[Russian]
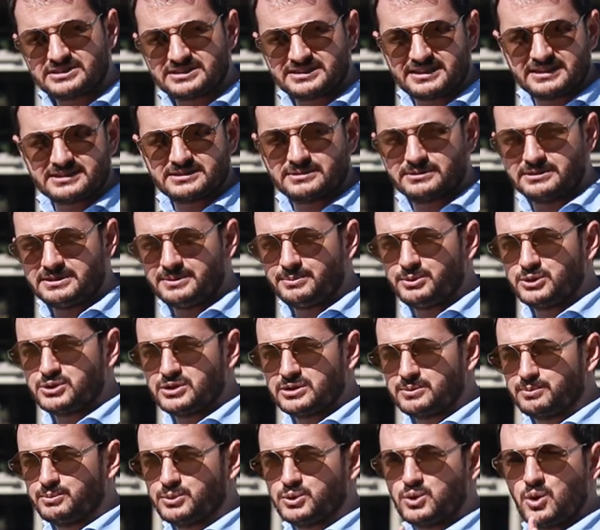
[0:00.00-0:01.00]
здесь не
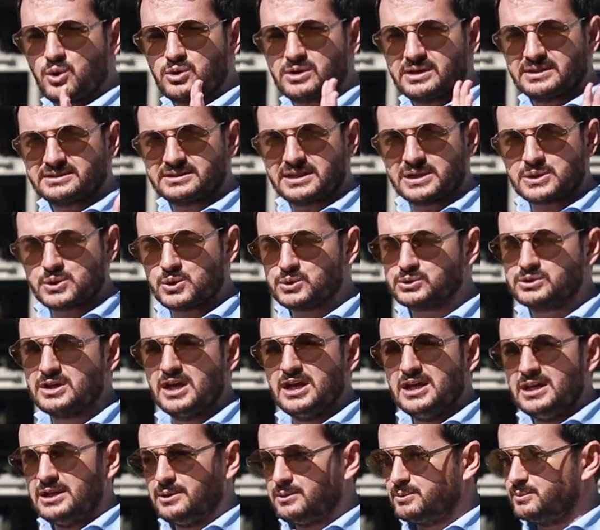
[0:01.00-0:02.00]
будет много народ,
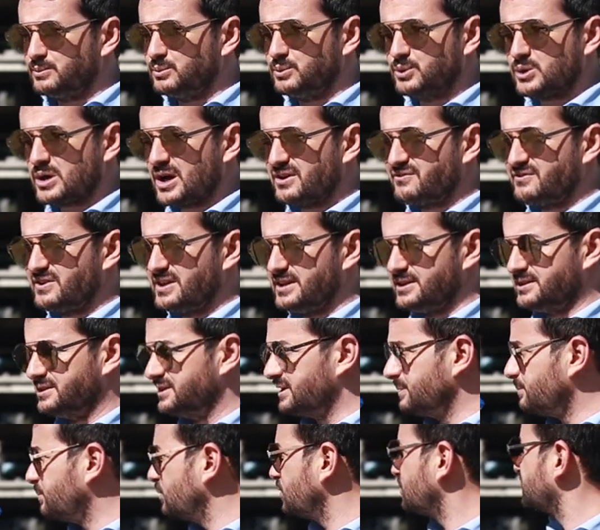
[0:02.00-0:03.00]
муравей
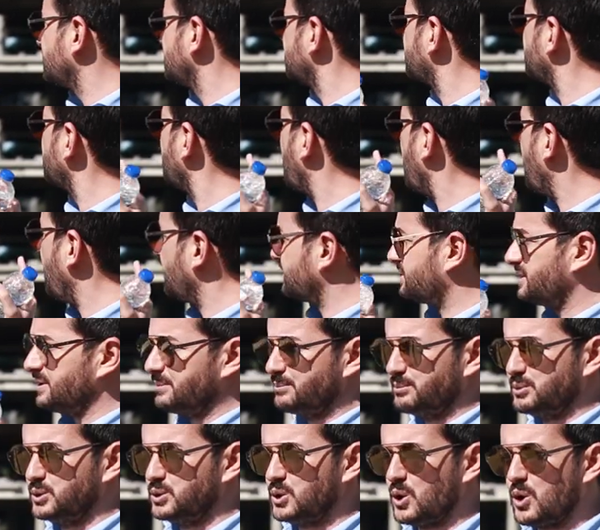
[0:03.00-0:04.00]
не будет будет
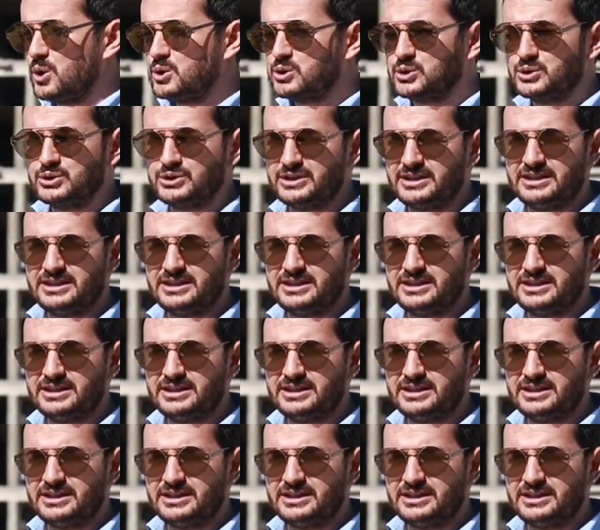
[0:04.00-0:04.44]
один блок